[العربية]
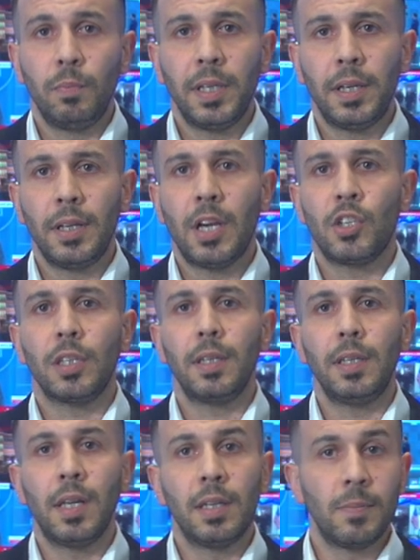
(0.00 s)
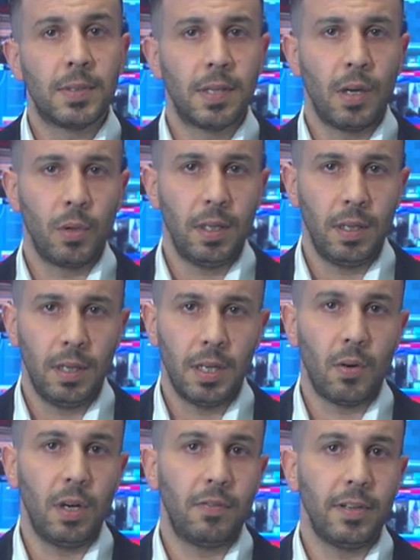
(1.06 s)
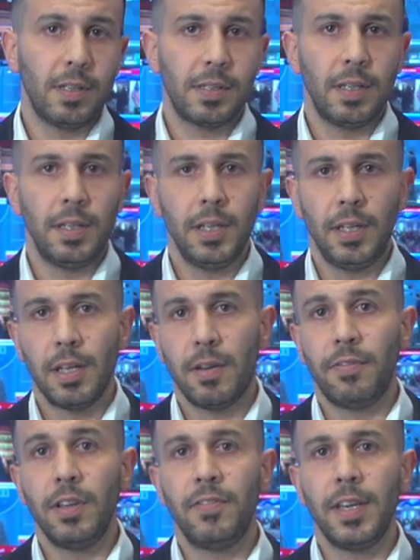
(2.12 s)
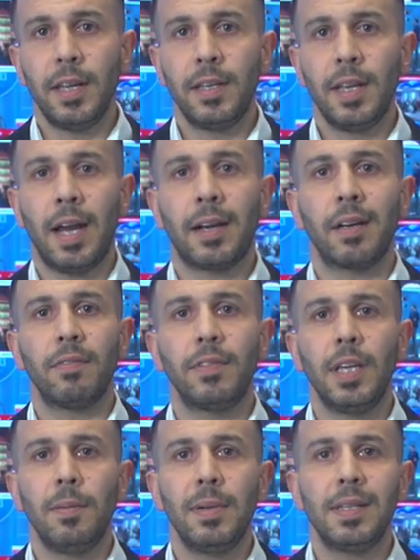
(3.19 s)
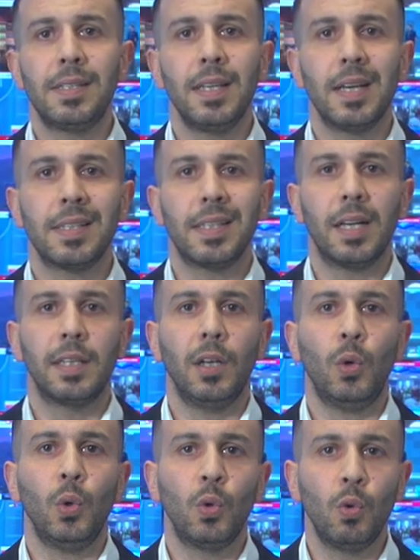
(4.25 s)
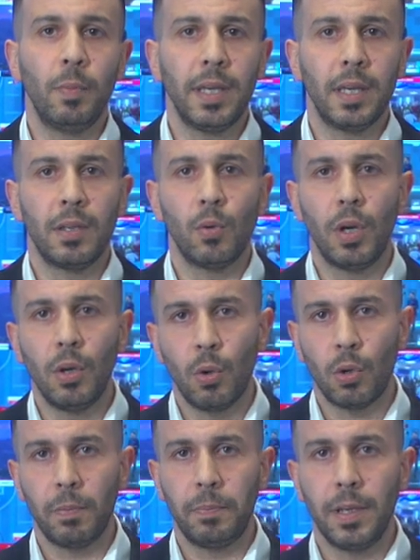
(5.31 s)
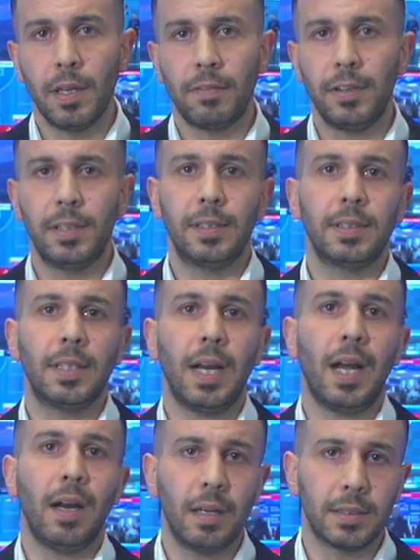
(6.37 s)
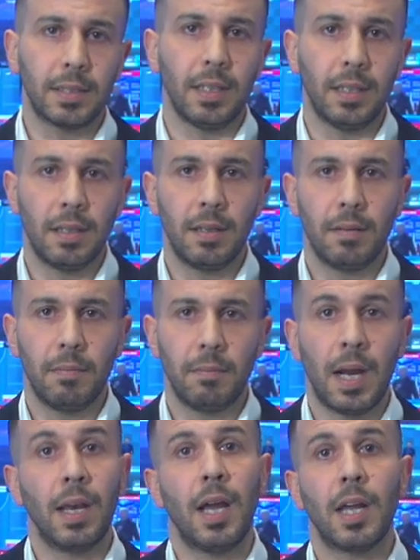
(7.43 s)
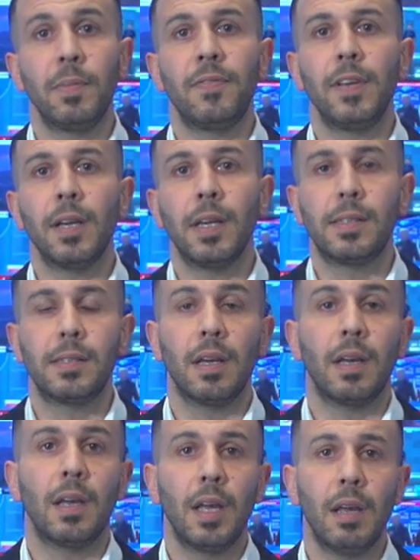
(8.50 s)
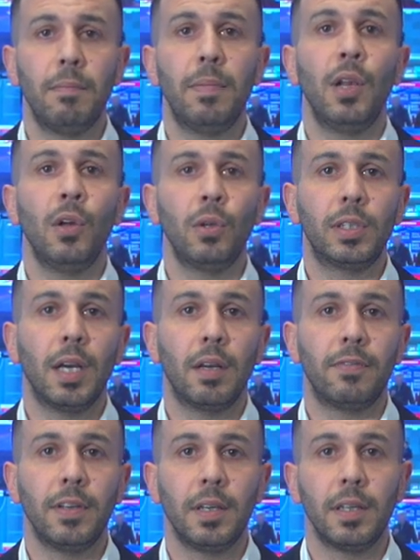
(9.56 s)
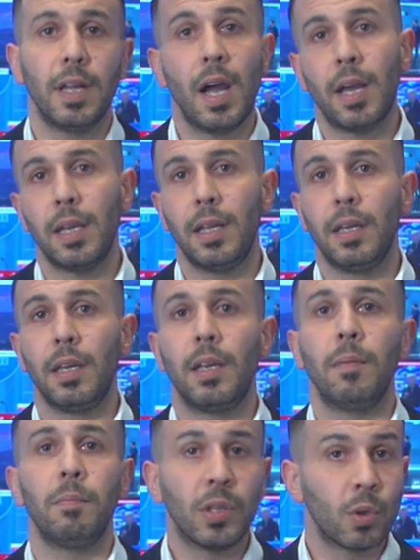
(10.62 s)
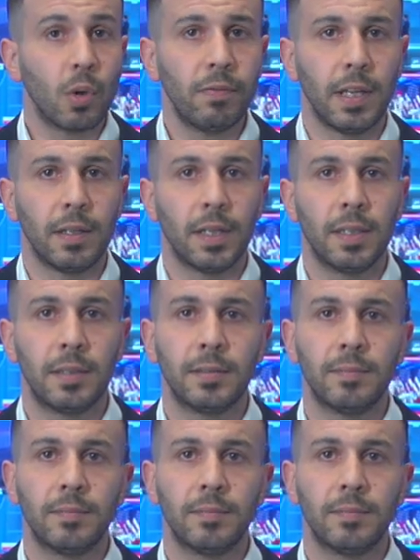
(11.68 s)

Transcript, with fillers: من الناشطين النمساويين والفلسطينيين في فيينا عن رفضهم للسياسات الحكوميه والاوروبيه في التعاطي مع الحرب في غزه بالهتاف داخل مترو فيينا.